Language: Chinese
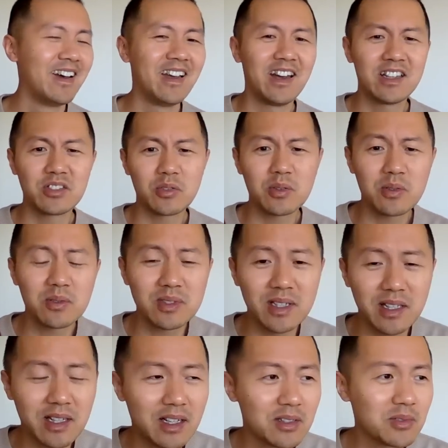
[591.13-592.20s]
哎，中共
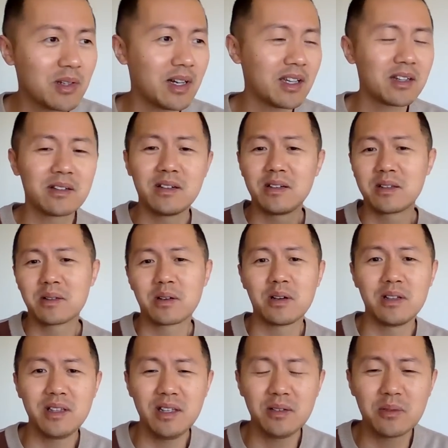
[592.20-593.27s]
产党说，哎个这个
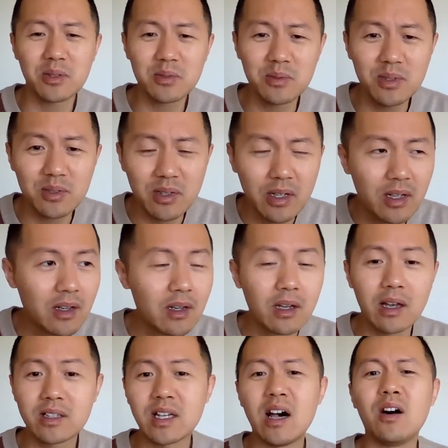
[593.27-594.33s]
帝国主义
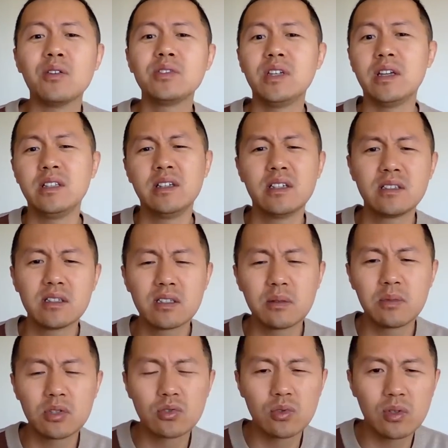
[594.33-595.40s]
啊，朝鲜也是这
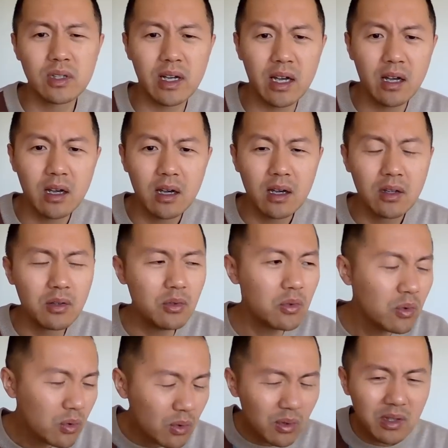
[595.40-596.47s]
么说的。
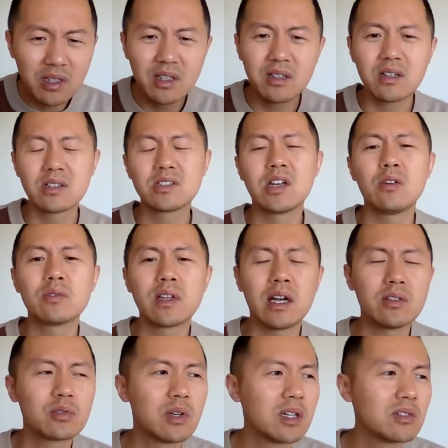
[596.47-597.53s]
如果你这照
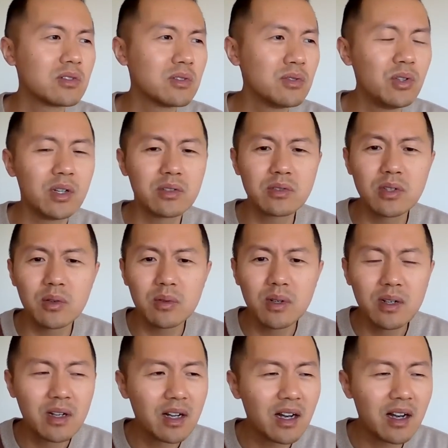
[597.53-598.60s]
单全全收
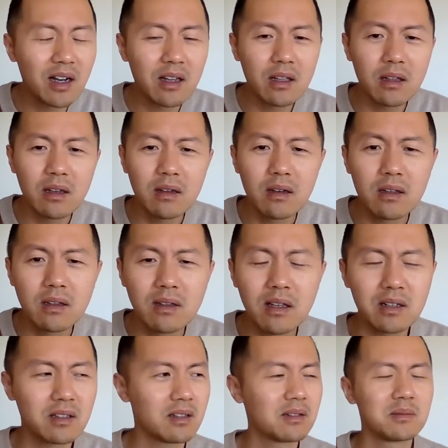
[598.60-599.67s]
啊，
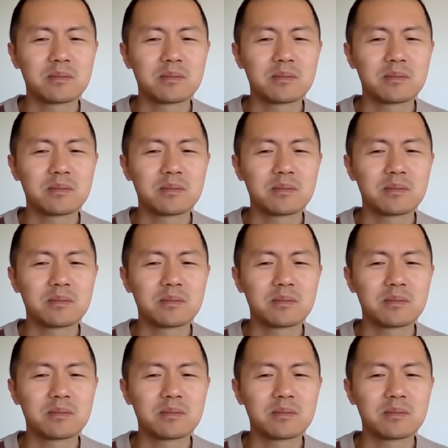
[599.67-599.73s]
那都